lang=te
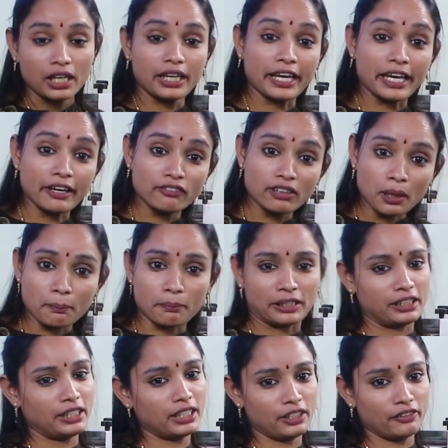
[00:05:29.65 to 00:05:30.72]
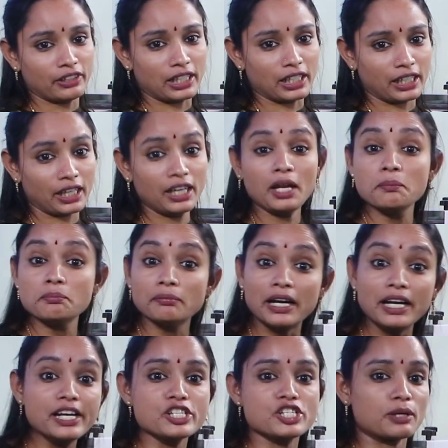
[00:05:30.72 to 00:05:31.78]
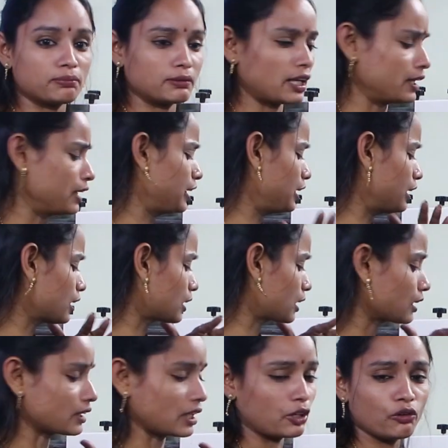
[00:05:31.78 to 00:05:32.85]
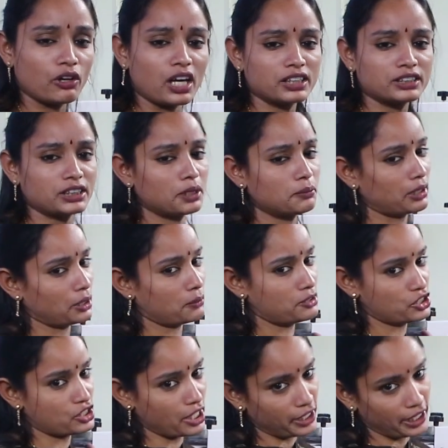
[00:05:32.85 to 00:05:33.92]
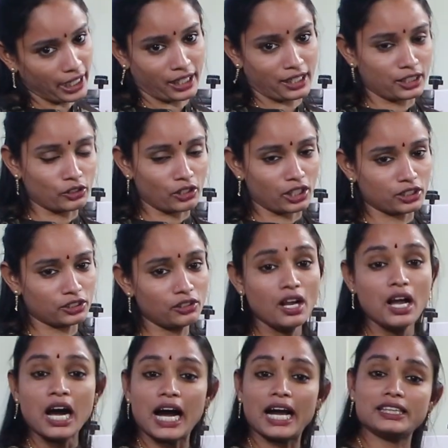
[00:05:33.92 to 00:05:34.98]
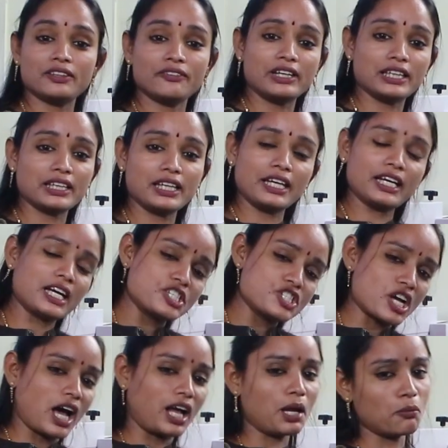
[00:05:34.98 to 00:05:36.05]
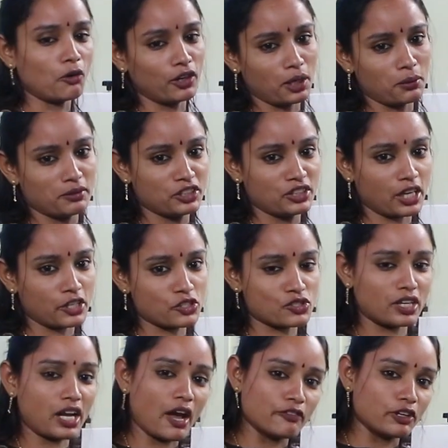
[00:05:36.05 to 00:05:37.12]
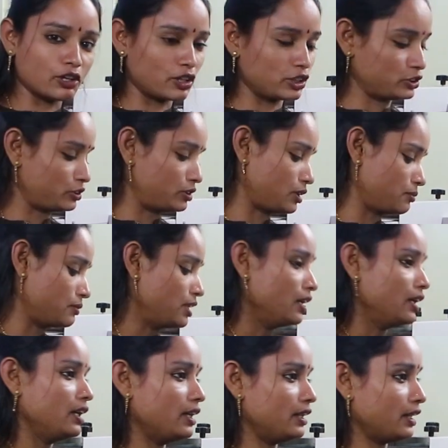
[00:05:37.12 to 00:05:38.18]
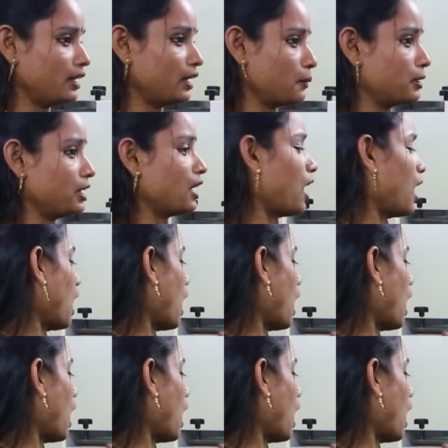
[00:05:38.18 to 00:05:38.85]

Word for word: కేవలం పదిహేను వేలకే నేను మళ్ళీ చెప్తున్నానండి ఇంత తక్కువ కాస్ట్కి మనకి మిషనరీ ఎక్కడా దొరకదు అయితే వీళ్ళ దగ్గర ఇంకా చాలా మోడల్ మిషనరీస్ ఉన్నాయి అవి కూడా చూద్దాం ఏటీకి భయ